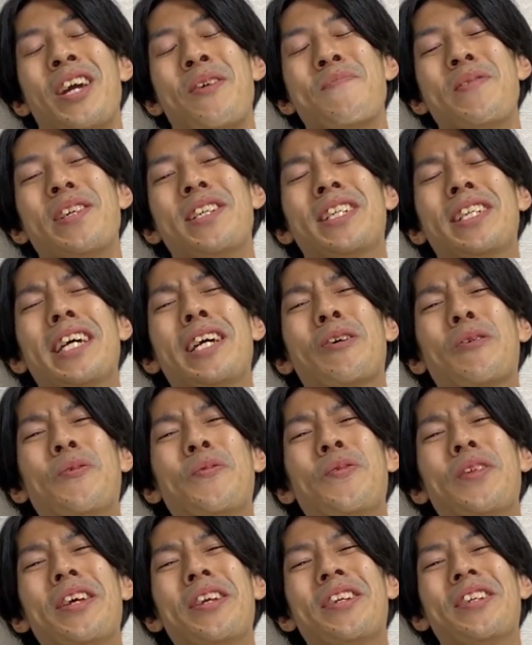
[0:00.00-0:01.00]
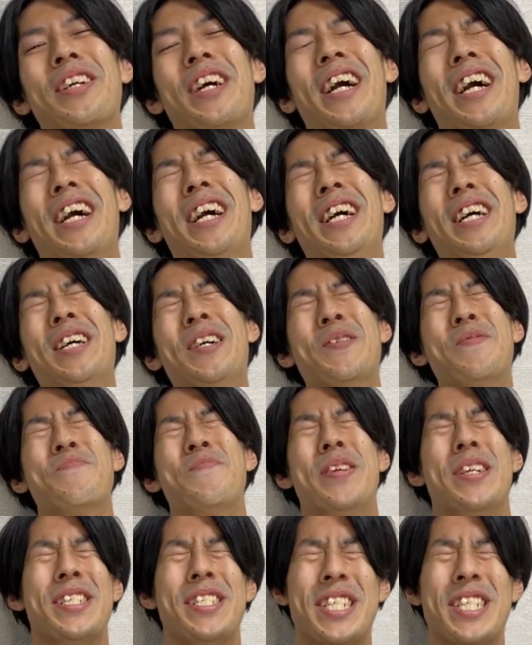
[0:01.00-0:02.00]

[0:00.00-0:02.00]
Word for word: いや、めっちゃへこんでんじゃん。